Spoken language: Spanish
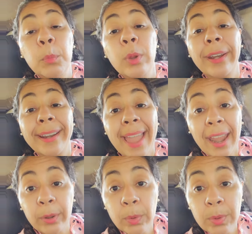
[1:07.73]
muy
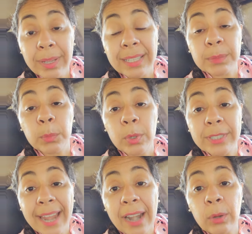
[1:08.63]
raro, es muy
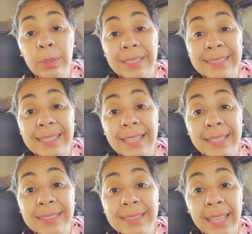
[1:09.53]
raro que se
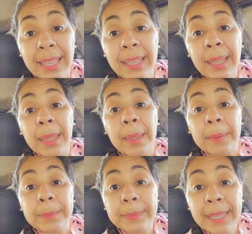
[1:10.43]
esté
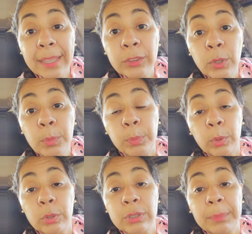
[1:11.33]
viendo
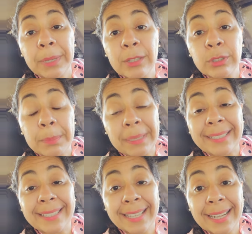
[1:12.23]
por los empleados de
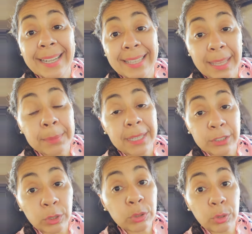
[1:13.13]
Mexicana de
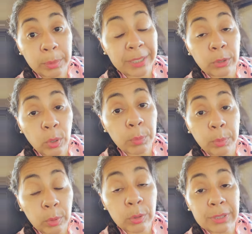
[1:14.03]
Aviación, sobre todo
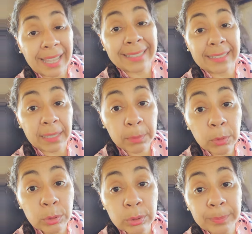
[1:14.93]
por los activos,